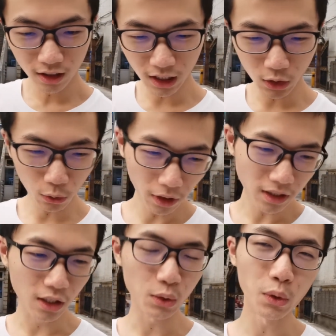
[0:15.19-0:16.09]
这个综合
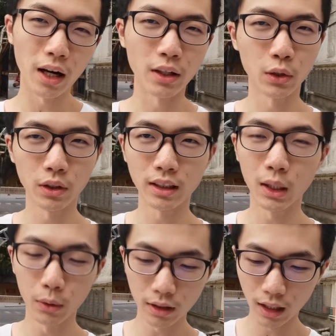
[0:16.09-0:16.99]
写作啊，首先
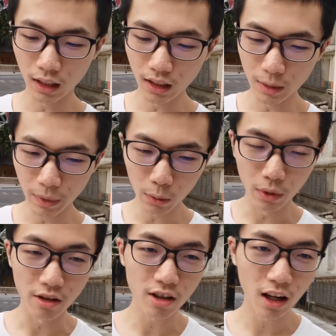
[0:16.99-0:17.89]
他会给你一篇
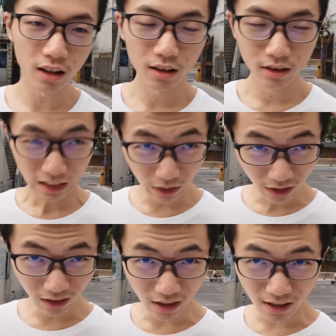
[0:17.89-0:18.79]
文章，然
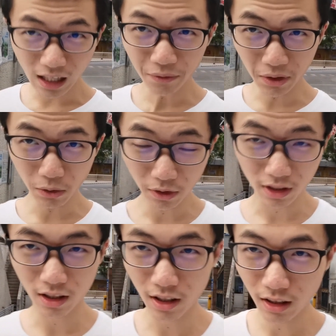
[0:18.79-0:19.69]
后给你三分钟的
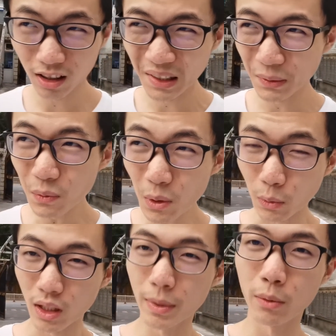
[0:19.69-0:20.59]
时间呢阅
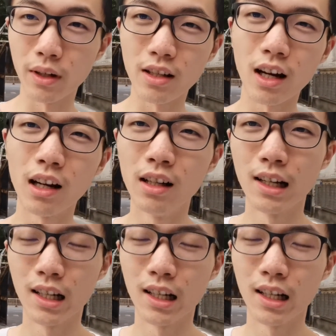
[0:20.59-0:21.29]
读这篇文章。